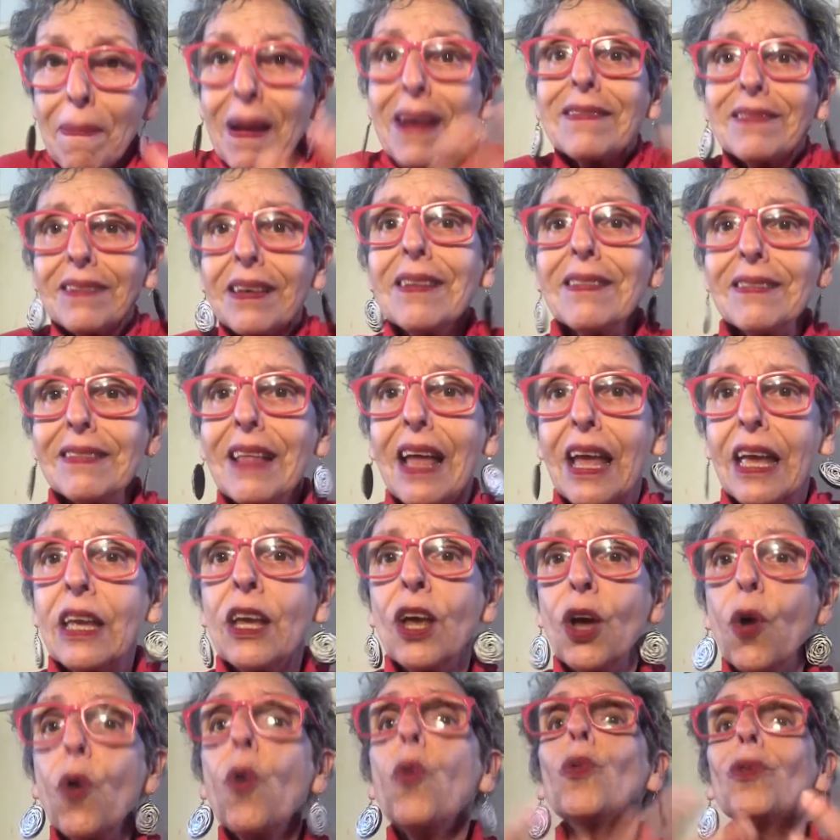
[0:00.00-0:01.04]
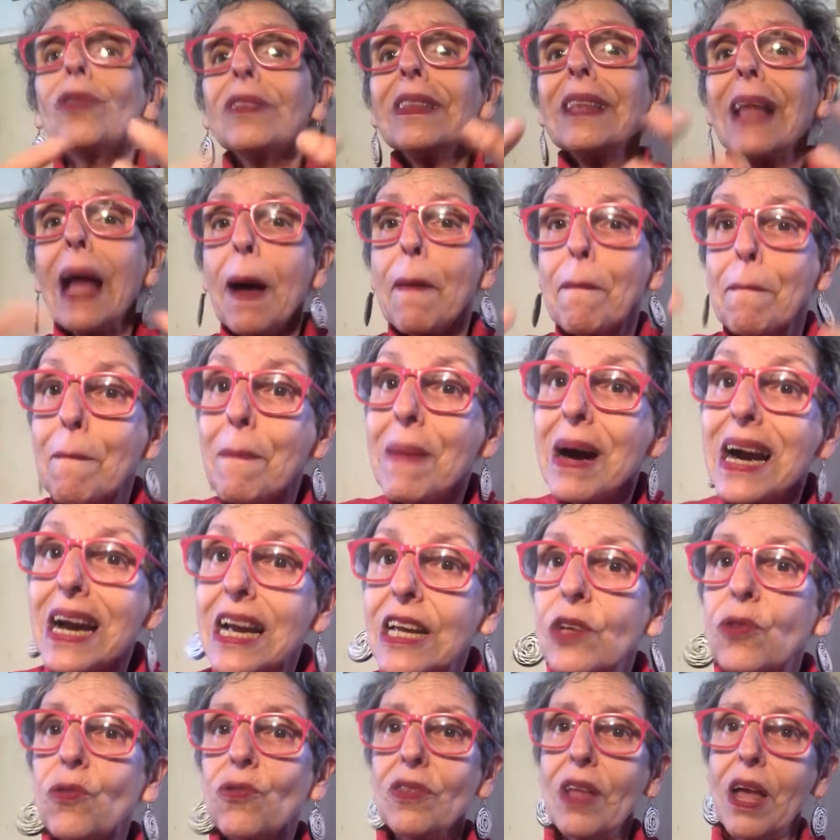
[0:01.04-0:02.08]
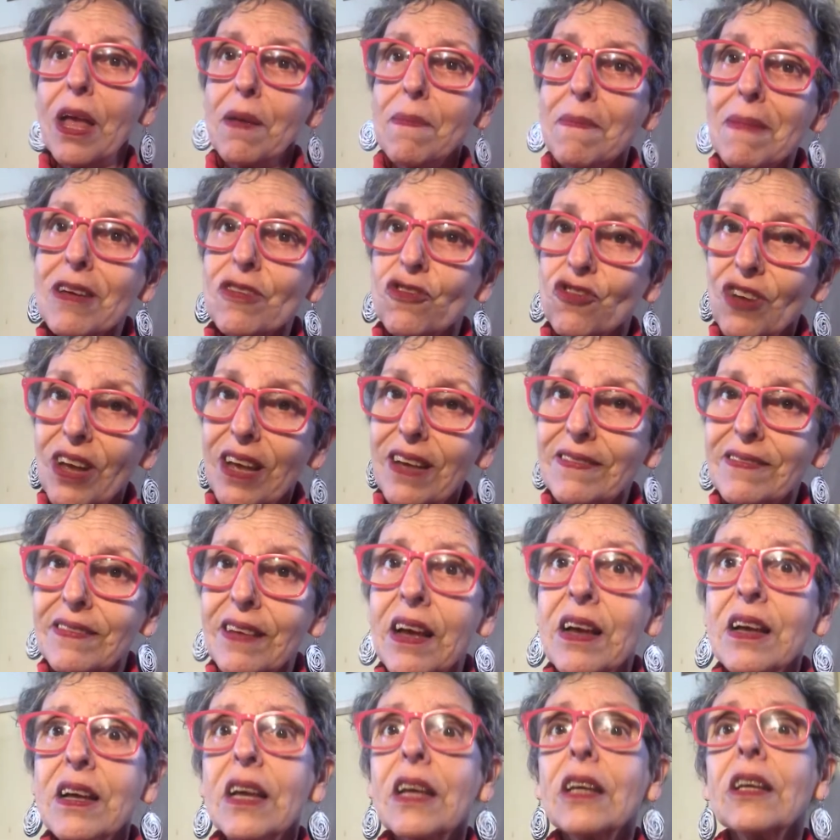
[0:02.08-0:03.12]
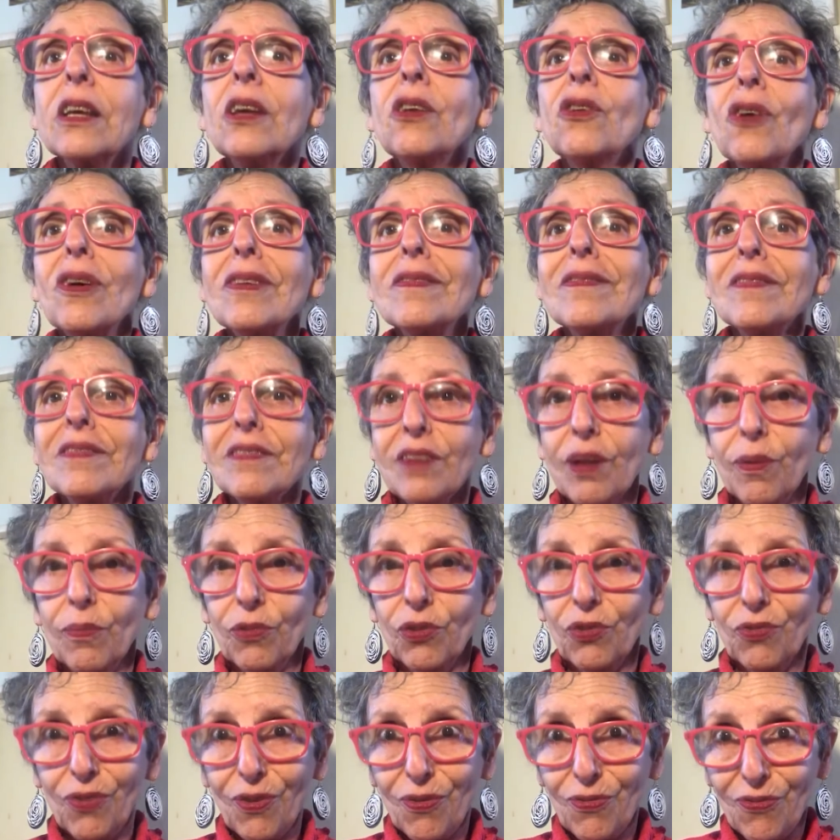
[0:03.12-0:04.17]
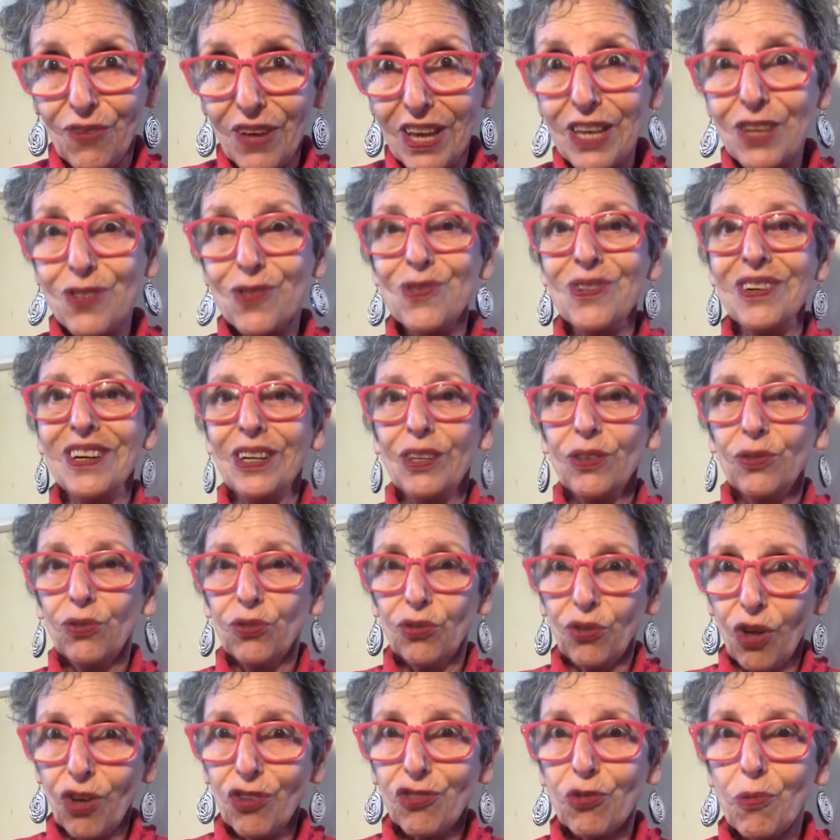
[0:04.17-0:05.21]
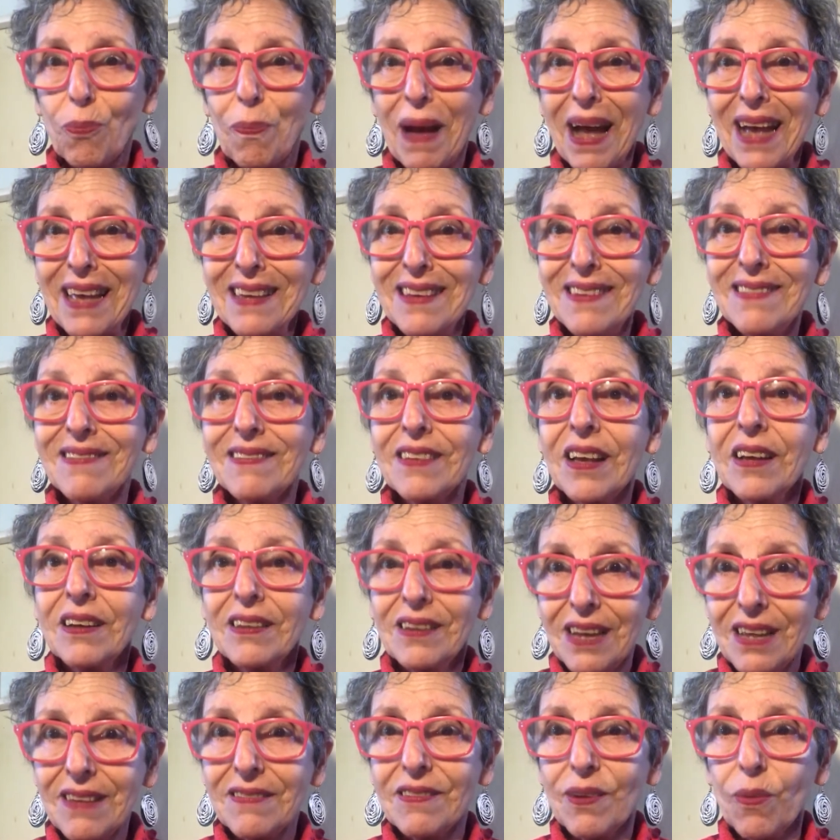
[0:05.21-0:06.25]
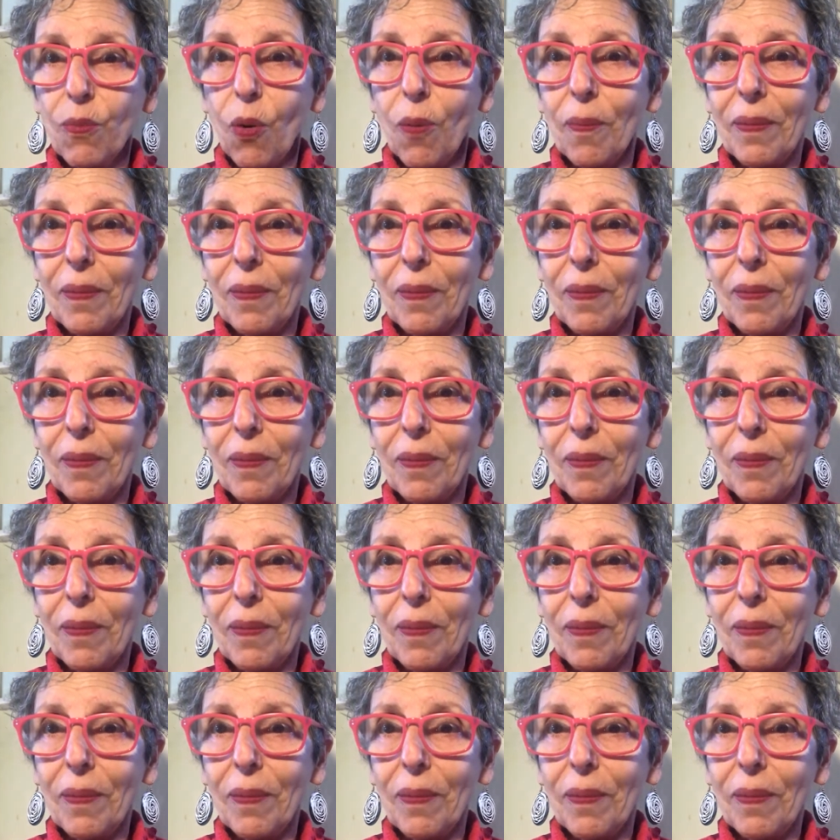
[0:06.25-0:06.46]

mas que tem o tamanho da emergência que nós estamos vivendo no nosso país nesse